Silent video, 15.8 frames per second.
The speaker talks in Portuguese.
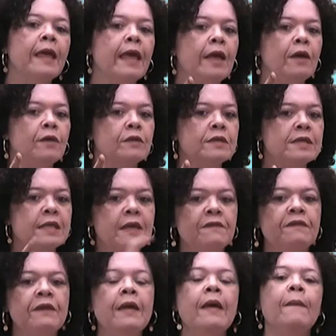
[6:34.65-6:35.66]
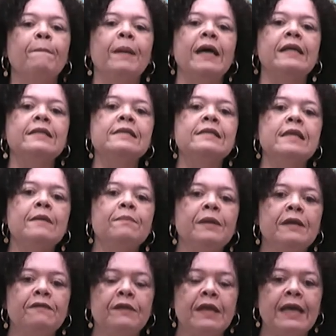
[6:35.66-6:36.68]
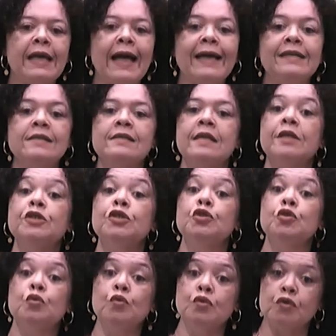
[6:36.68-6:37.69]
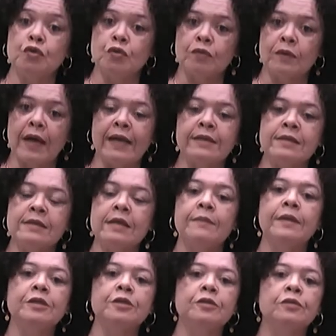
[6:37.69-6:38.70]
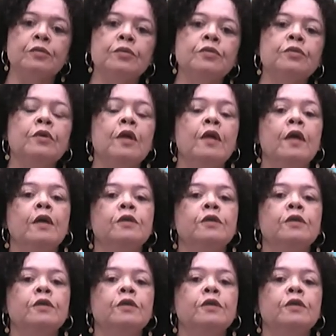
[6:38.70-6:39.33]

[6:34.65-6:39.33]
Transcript: inclusive para simplificar e ser justo, acima de tudo,